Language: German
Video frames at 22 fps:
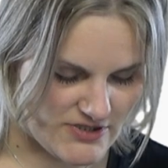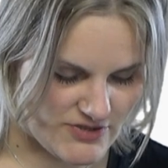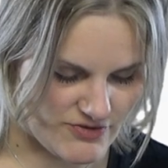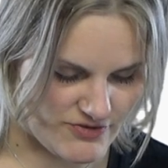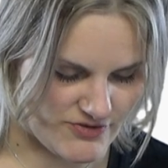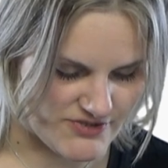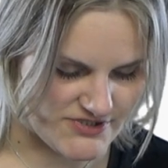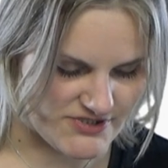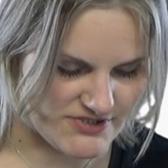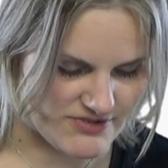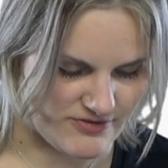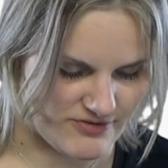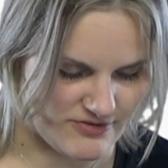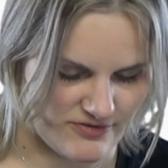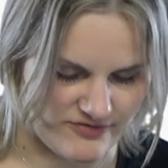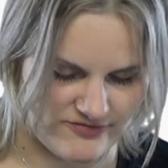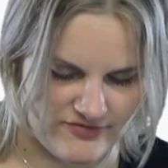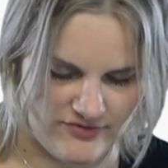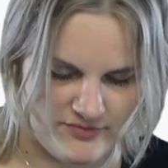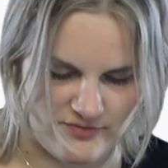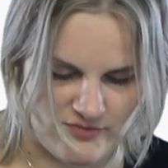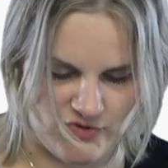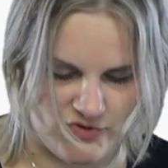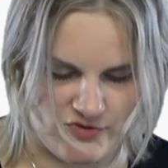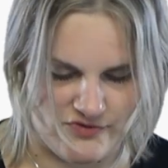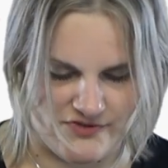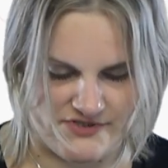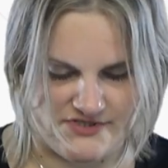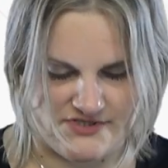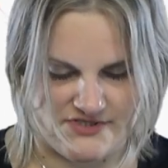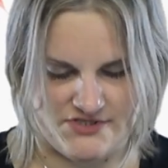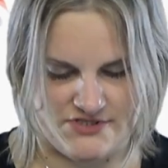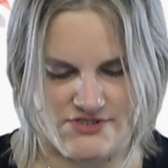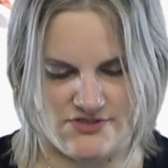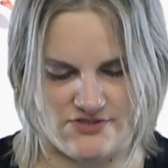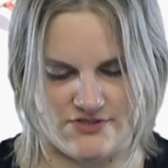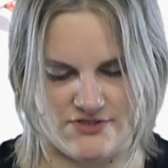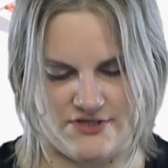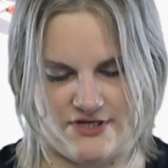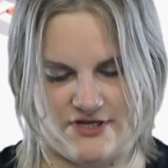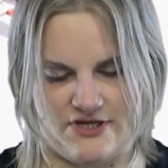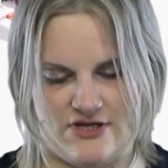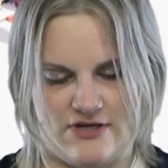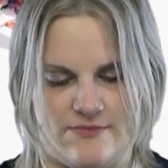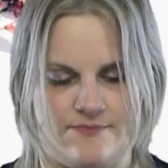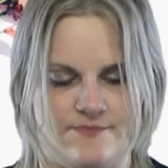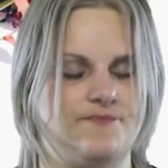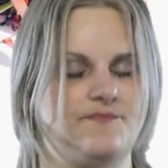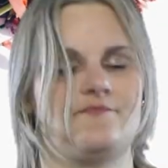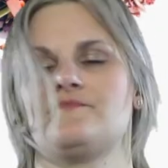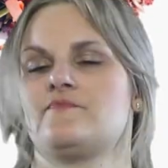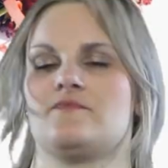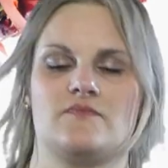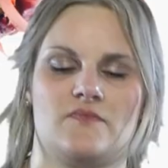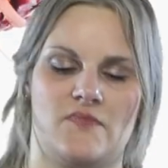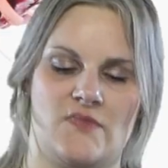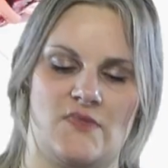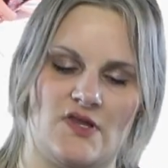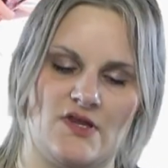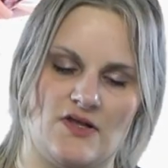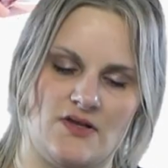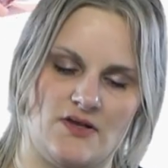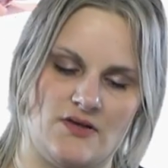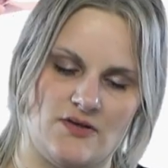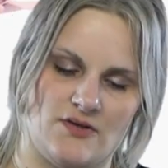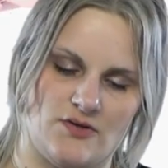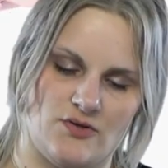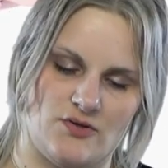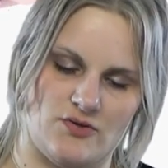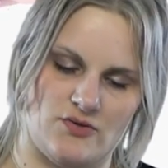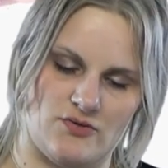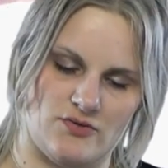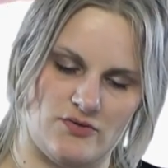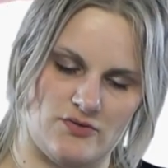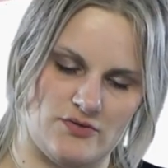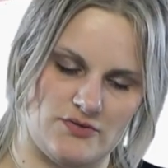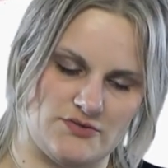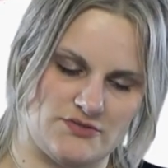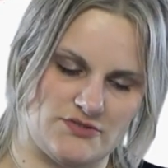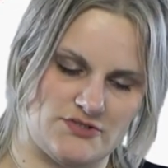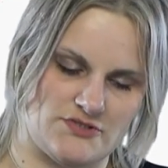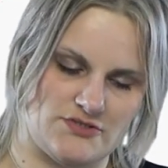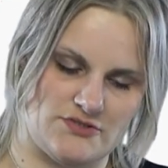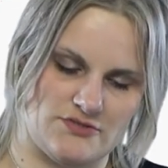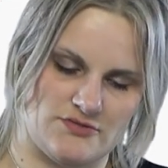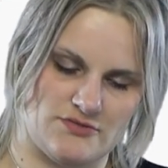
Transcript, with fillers: 19,95 Euro soll der haben. Und